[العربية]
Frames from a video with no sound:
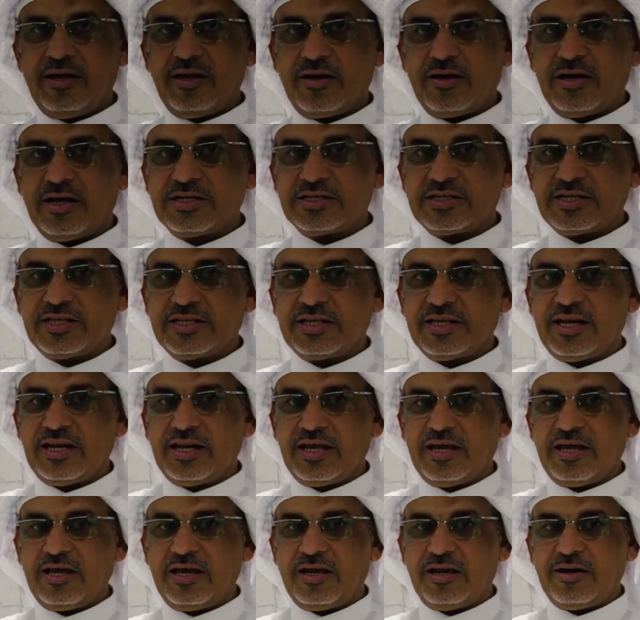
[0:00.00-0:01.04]
خاصه
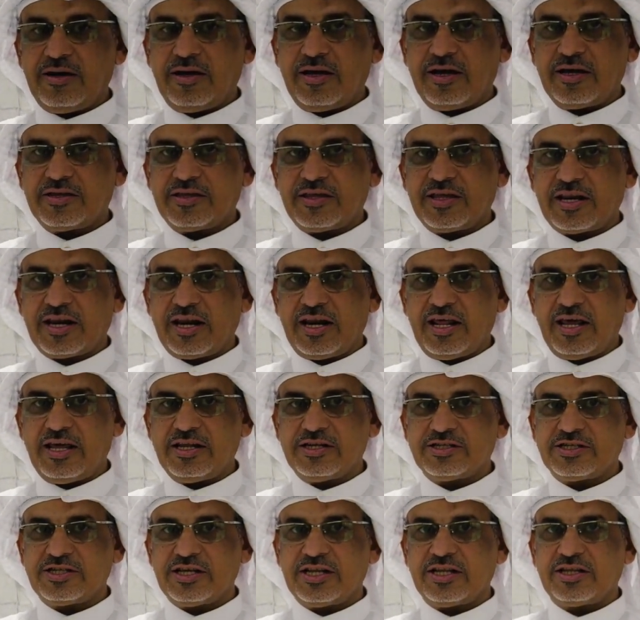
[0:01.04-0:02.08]
اكثر الان
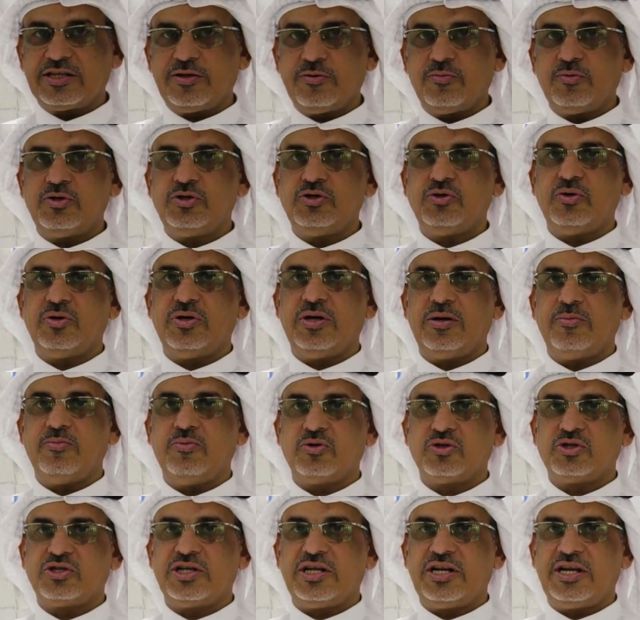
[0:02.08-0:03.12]
صار التوجه
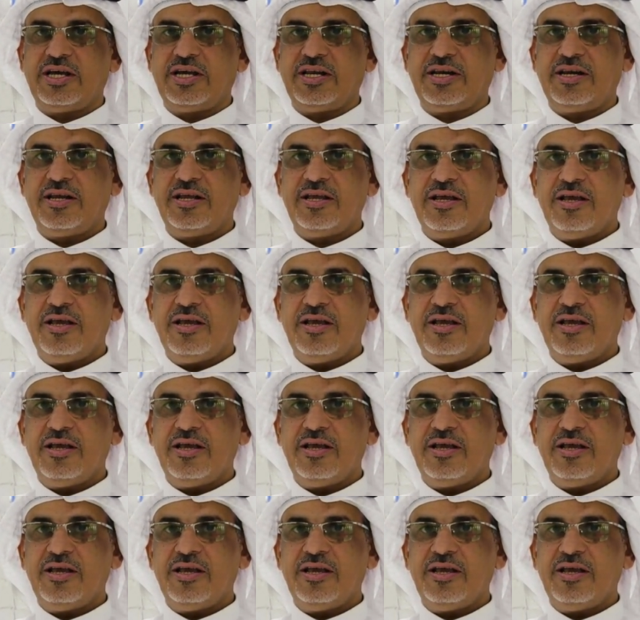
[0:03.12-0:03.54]
للبرسلان